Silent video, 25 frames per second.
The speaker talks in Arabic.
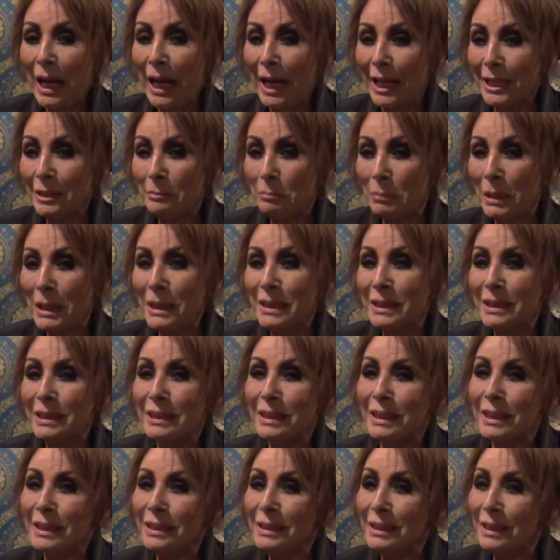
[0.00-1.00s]

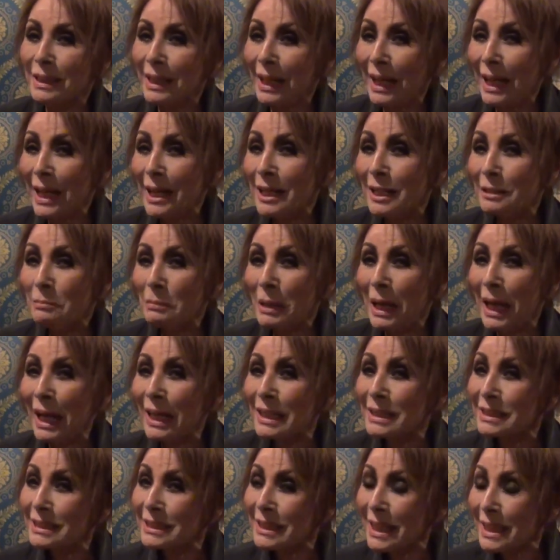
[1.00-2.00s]
هيبين أن العالم
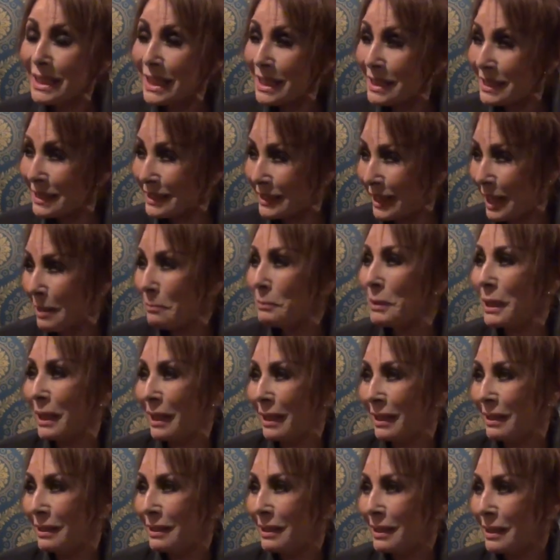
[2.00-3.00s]
سيستمع